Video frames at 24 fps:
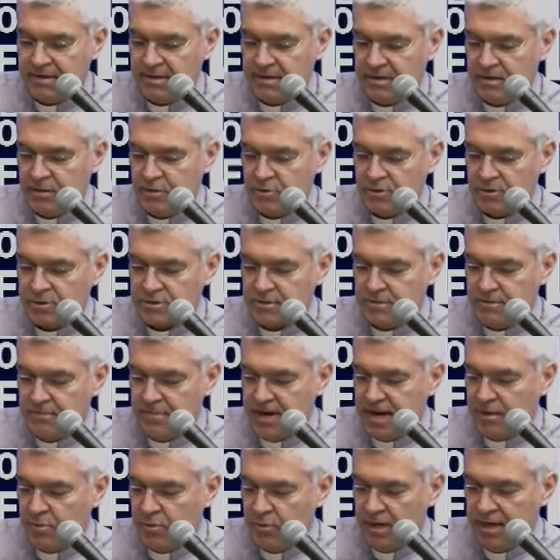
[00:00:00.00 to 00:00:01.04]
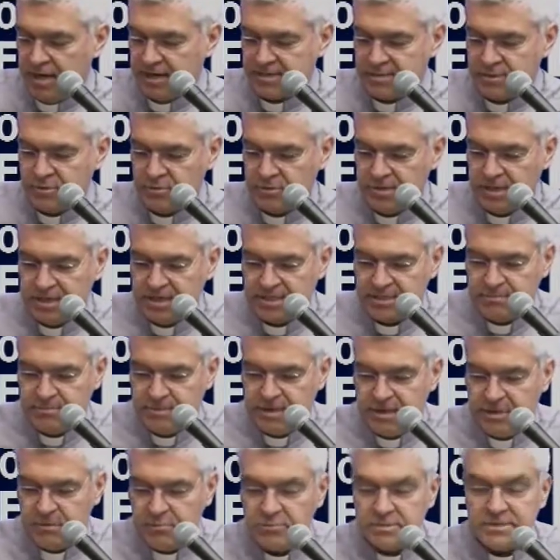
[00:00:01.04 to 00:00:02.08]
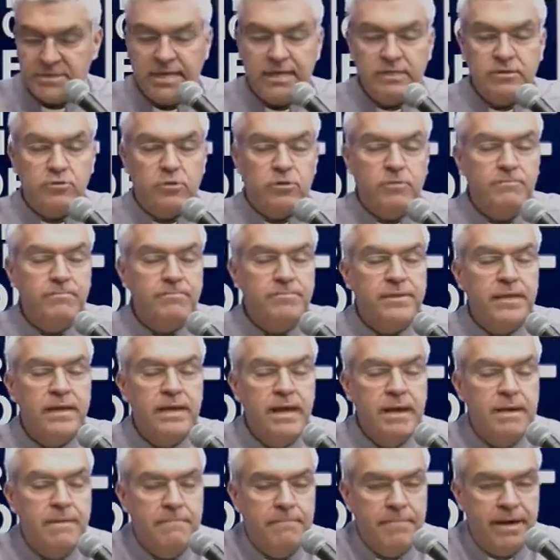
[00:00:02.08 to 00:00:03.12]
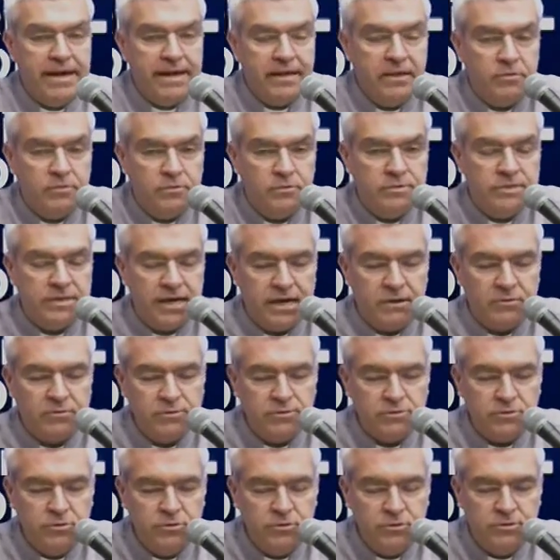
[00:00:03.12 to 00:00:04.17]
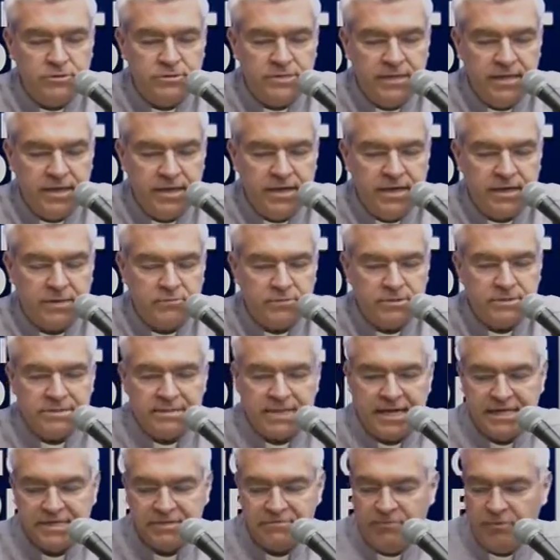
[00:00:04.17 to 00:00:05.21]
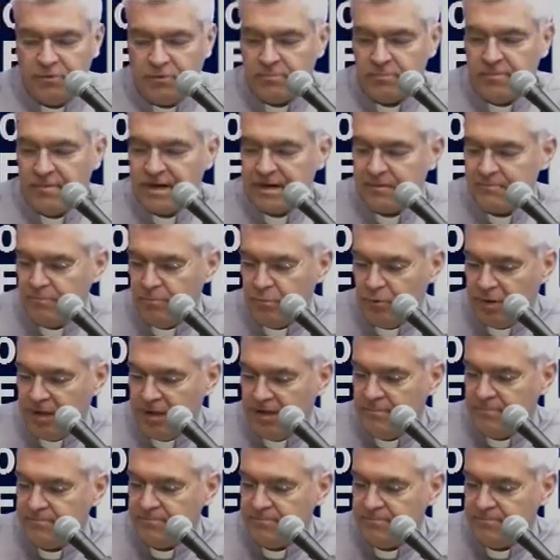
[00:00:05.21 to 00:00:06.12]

de Dios bajo la acción del Espíritu Santo para encontrarnos con Dios y dejarnos transformar por Él.